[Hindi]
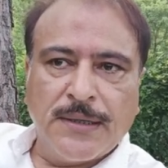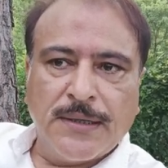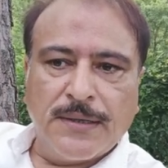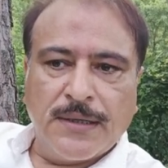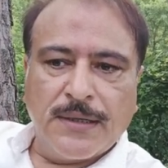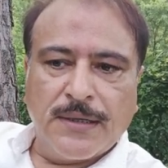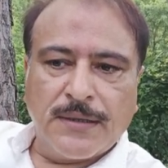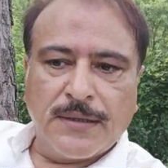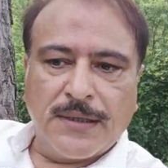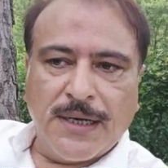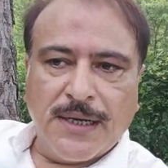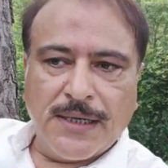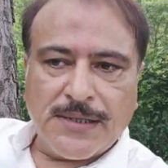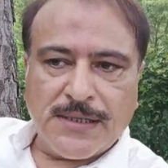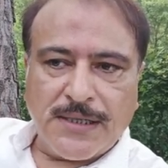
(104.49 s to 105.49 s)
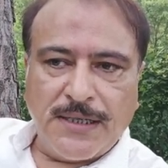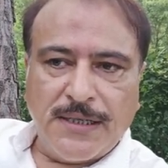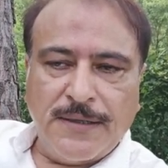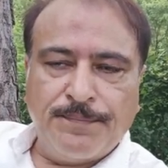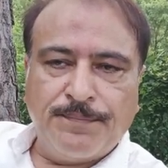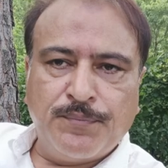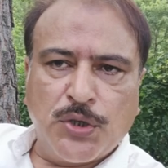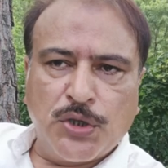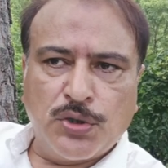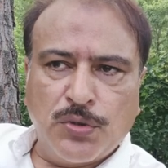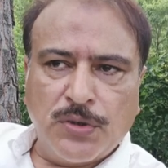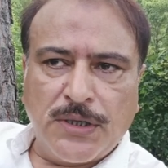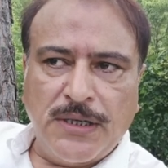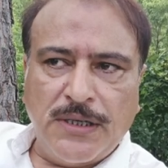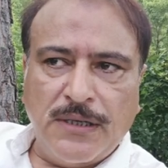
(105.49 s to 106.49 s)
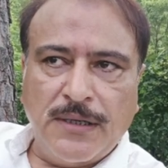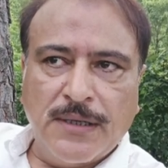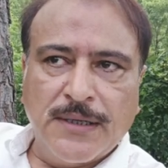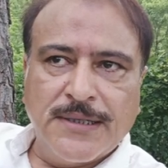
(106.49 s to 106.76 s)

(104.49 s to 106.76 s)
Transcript: घास की पौधों की